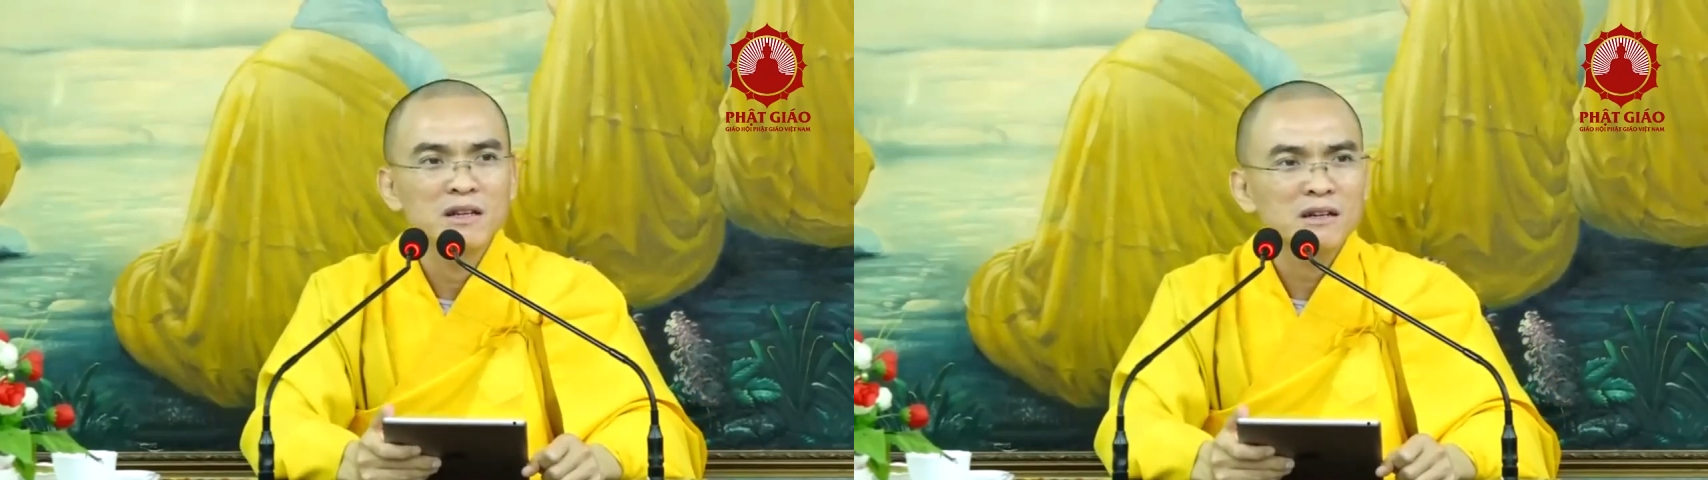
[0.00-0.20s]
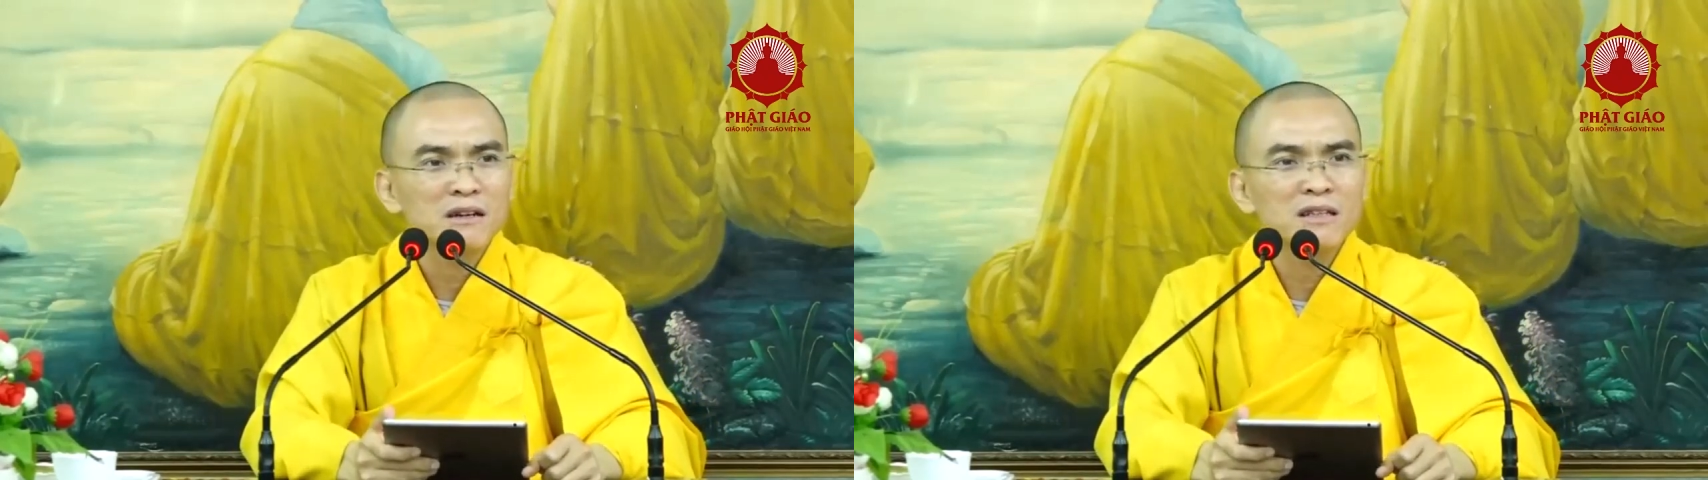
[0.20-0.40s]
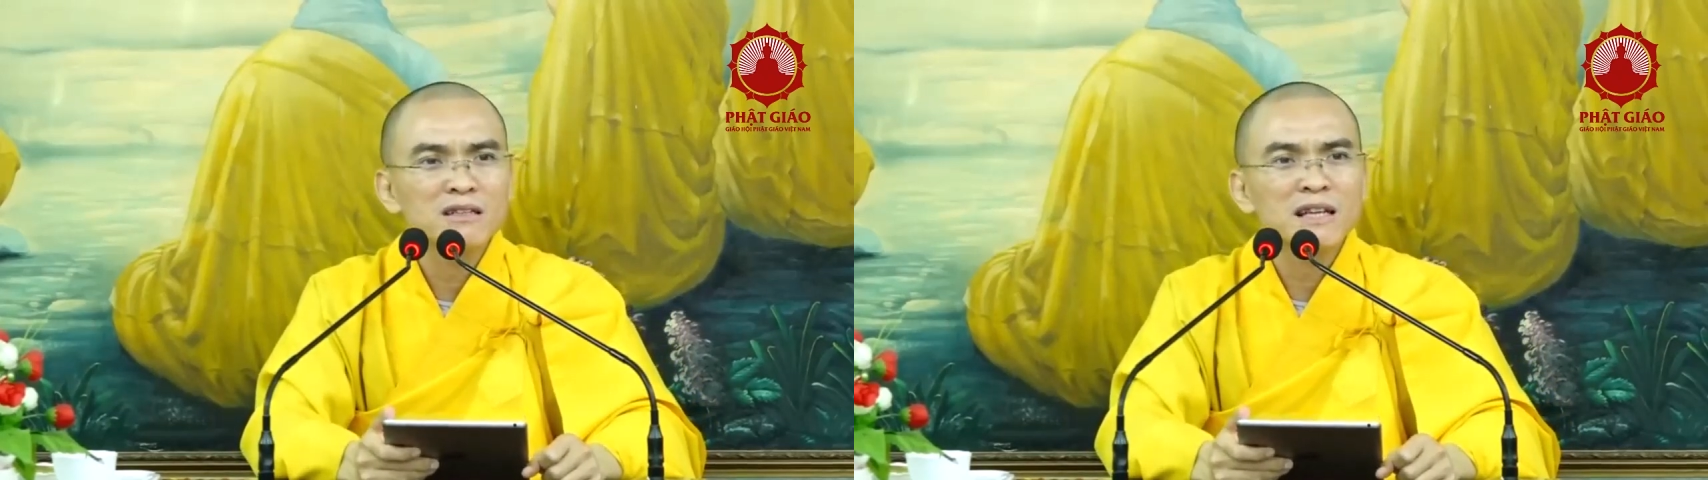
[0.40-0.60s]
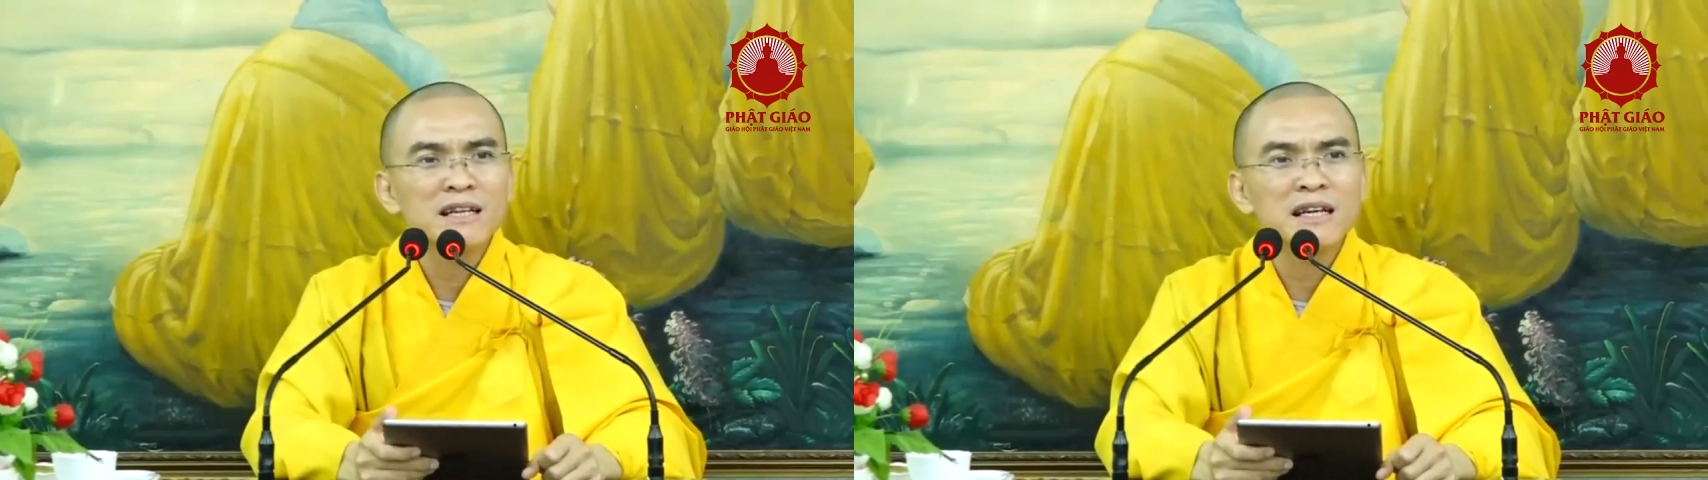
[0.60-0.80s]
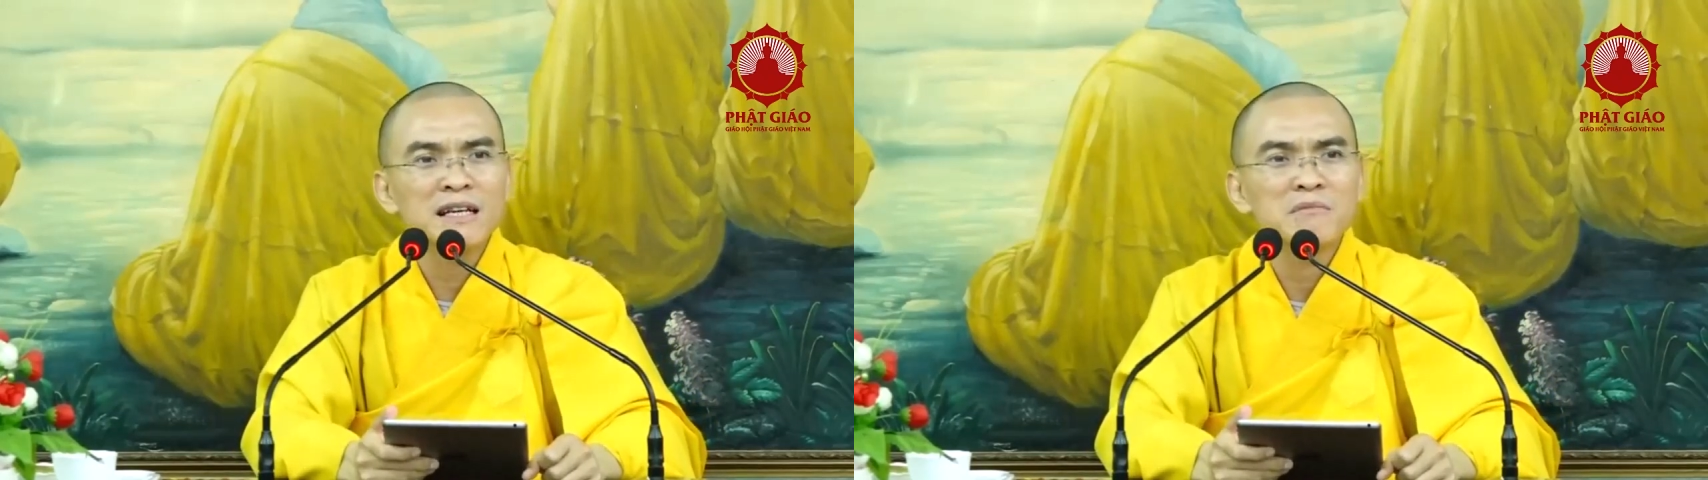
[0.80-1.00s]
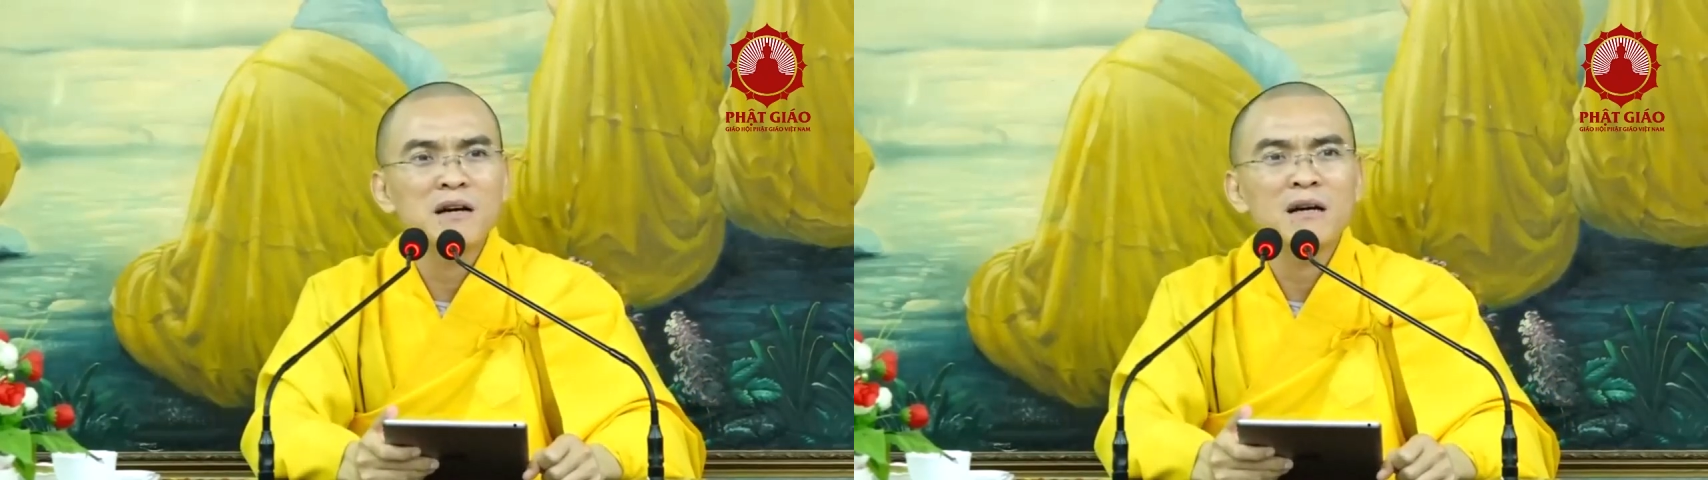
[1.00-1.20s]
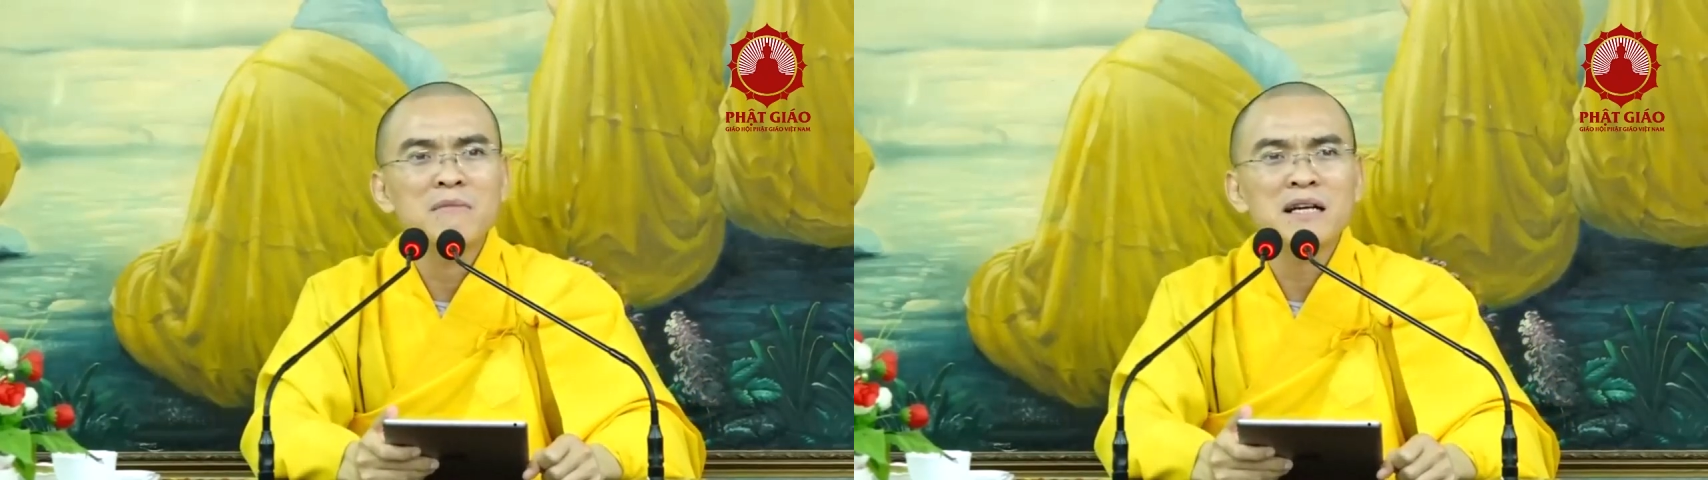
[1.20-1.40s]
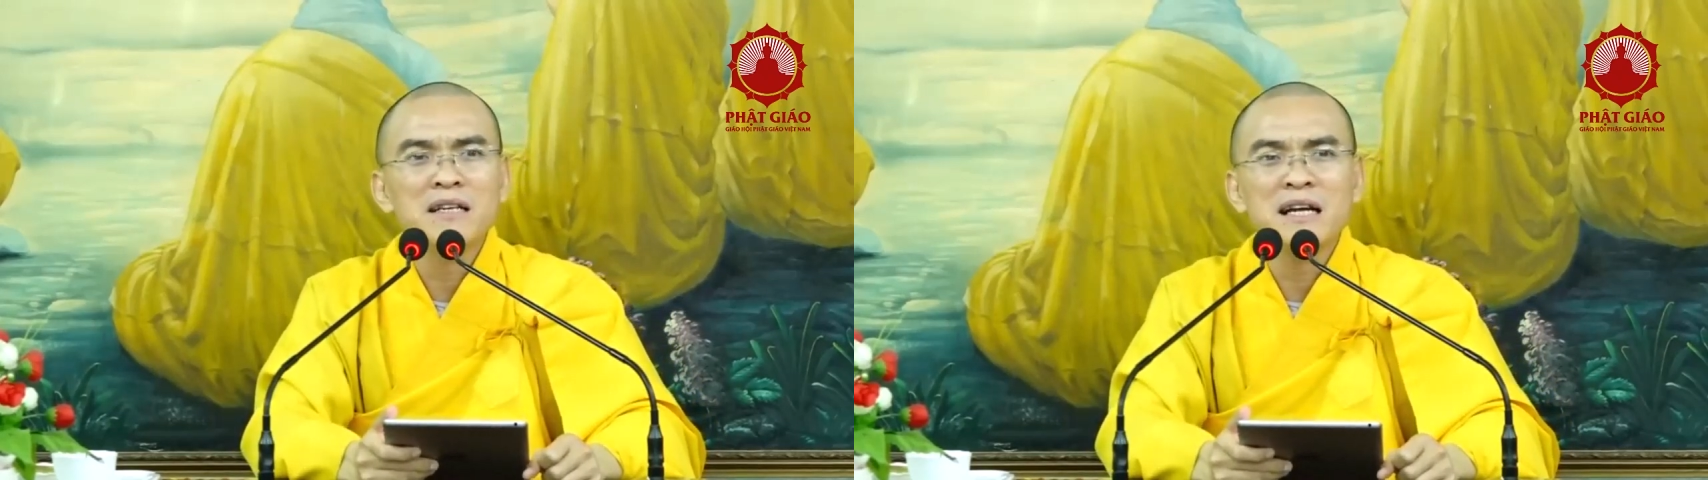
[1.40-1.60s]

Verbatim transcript: có những tháng ngày mở mắt